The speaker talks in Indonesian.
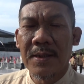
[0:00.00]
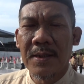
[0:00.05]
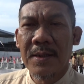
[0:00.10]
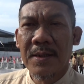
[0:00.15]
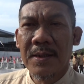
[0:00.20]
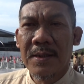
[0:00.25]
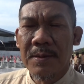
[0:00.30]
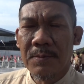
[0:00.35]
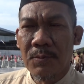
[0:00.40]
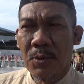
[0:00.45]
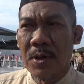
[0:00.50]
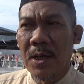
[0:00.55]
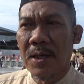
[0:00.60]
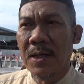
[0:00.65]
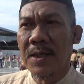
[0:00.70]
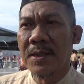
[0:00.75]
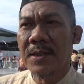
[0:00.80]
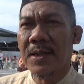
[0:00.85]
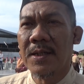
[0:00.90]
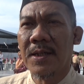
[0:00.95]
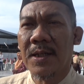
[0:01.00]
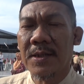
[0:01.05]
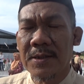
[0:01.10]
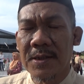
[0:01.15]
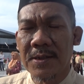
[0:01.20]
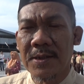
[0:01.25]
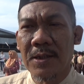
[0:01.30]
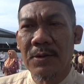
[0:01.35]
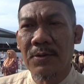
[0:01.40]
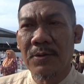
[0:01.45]
Hmm. Bukan hanya di
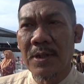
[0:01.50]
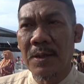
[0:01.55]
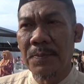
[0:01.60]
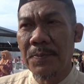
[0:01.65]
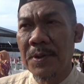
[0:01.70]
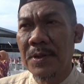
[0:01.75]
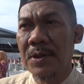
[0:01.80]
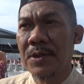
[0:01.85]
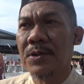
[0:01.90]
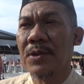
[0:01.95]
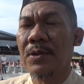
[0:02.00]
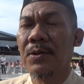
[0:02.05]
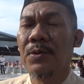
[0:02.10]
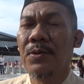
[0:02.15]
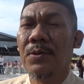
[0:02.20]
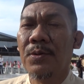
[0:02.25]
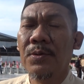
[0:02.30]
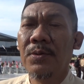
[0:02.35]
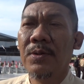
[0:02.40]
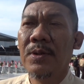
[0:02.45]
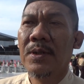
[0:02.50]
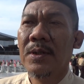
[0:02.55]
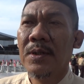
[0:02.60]
SD1 tapi di seluruh